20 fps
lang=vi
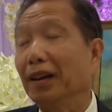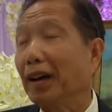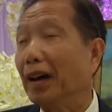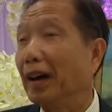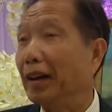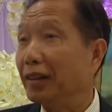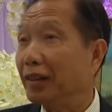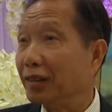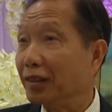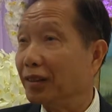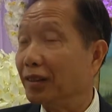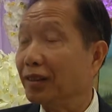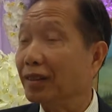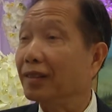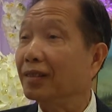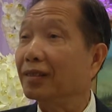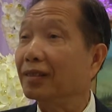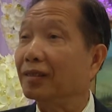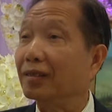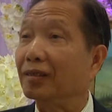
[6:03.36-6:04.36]
ngài
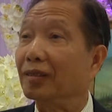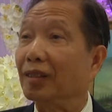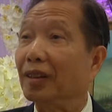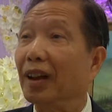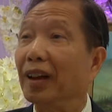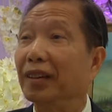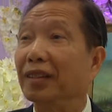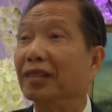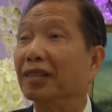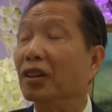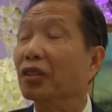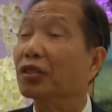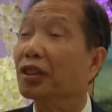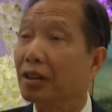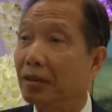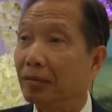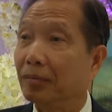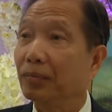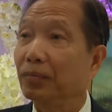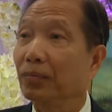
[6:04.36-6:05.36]
ngài từ
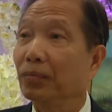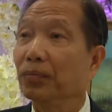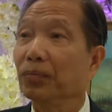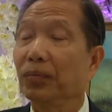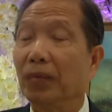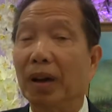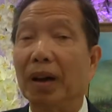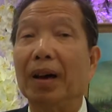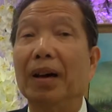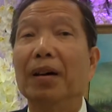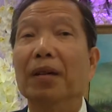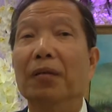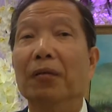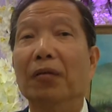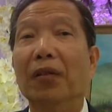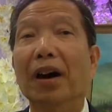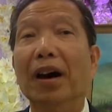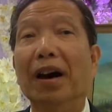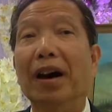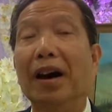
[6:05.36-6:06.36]
chức đó.
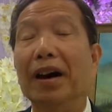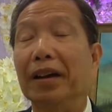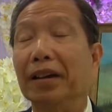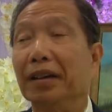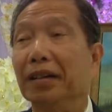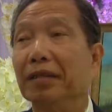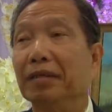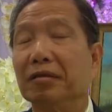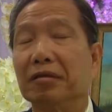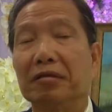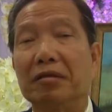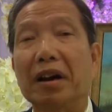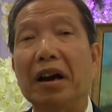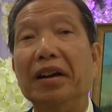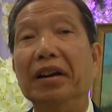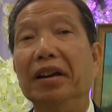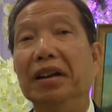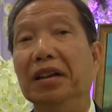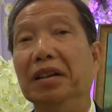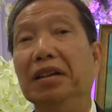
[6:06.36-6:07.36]
và ra
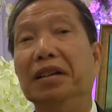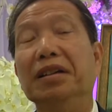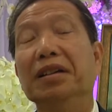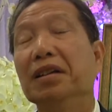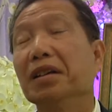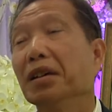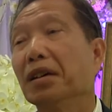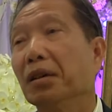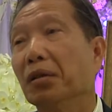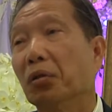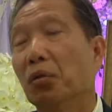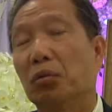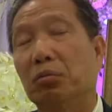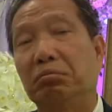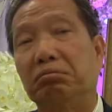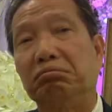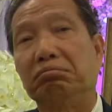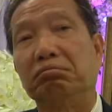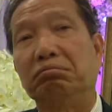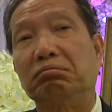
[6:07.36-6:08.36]
đi
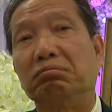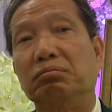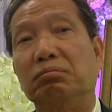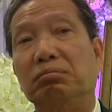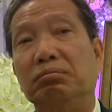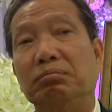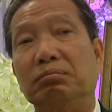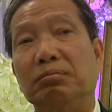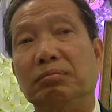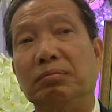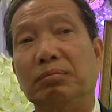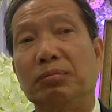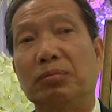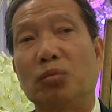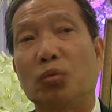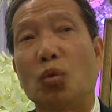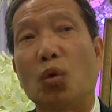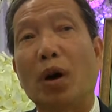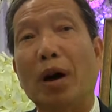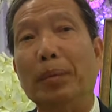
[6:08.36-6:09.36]
ừ,
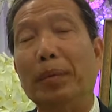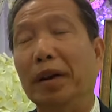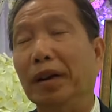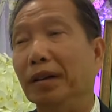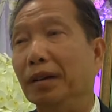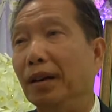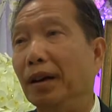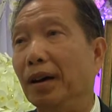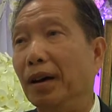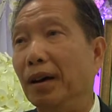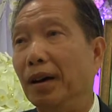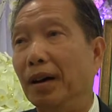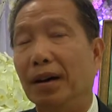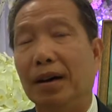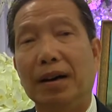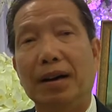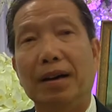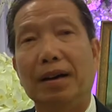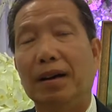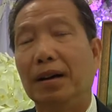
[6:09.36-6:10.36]
qua bên
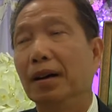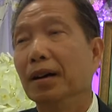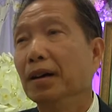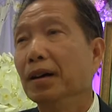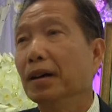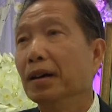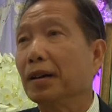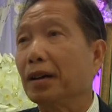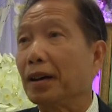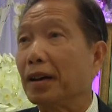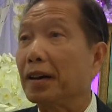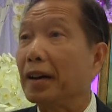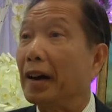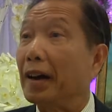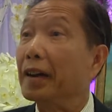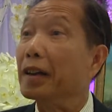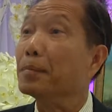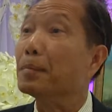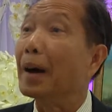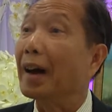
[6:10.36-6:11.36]
uh, cái rặng
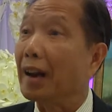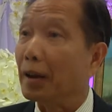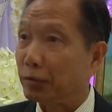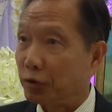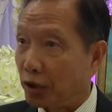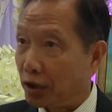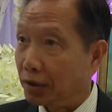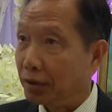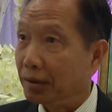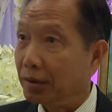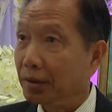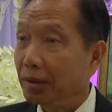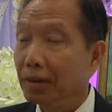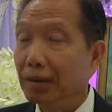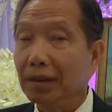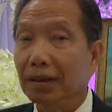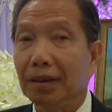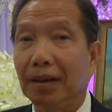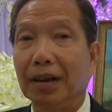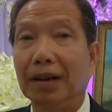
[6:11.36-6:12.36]
Him Á Lạp Sơn
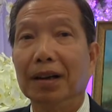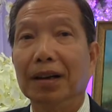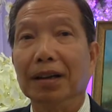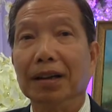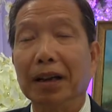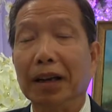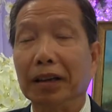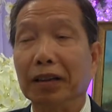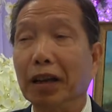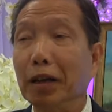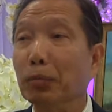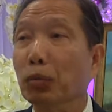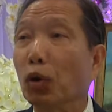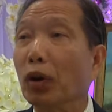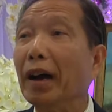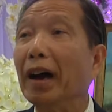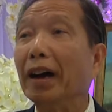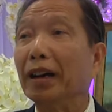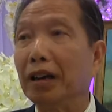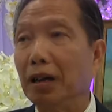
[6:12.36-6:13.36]
đó, để tìm một
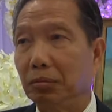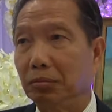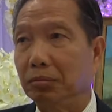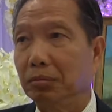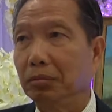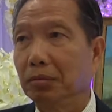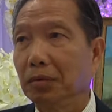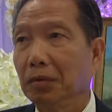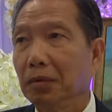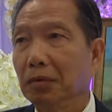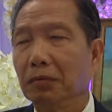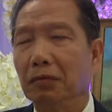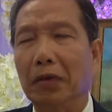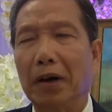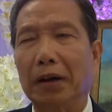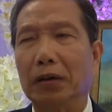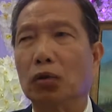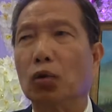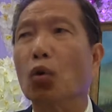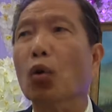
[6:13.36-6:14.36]
cái hang động
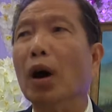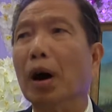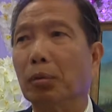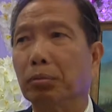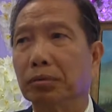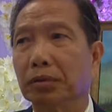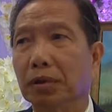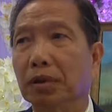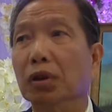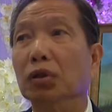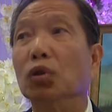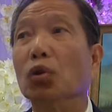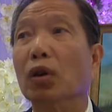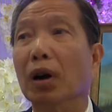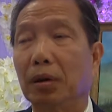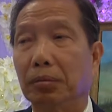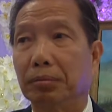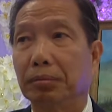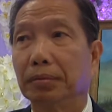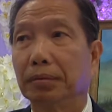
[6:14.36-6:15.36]
và tu học từ tu
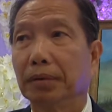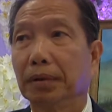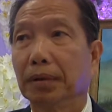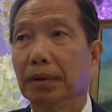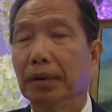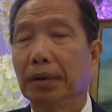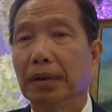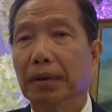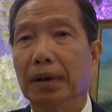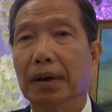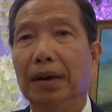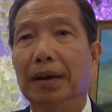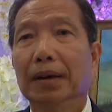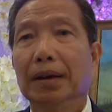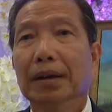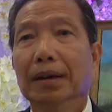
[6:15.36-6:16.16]
học đó.